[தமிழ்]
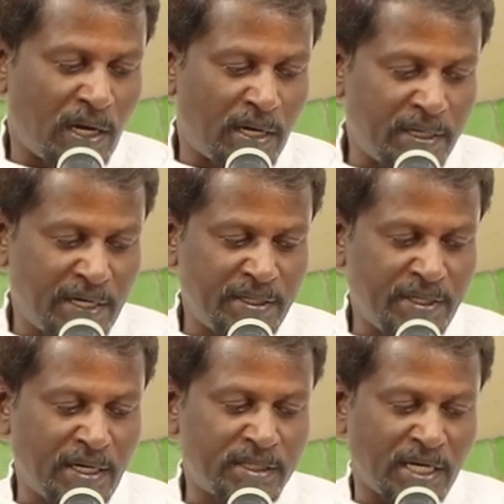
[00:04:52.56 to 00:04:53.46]
நான்
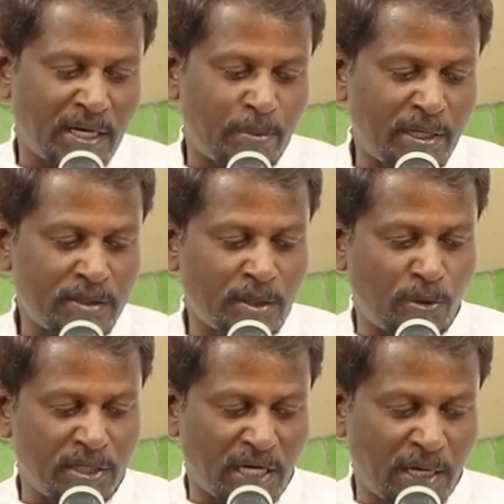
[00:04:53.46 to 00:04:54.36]
எழுந்து என் தகப்பனுக்கு
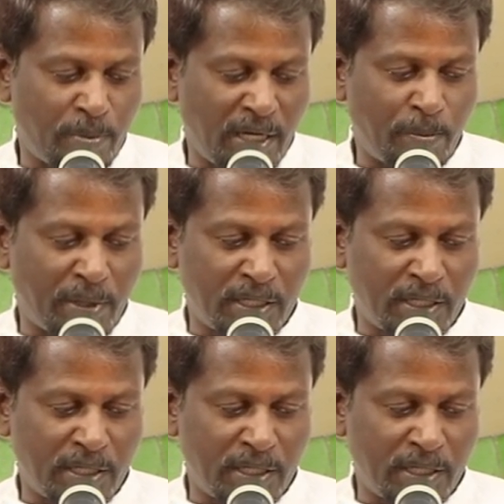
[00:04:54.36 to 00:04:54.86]
போய் தகப்பனே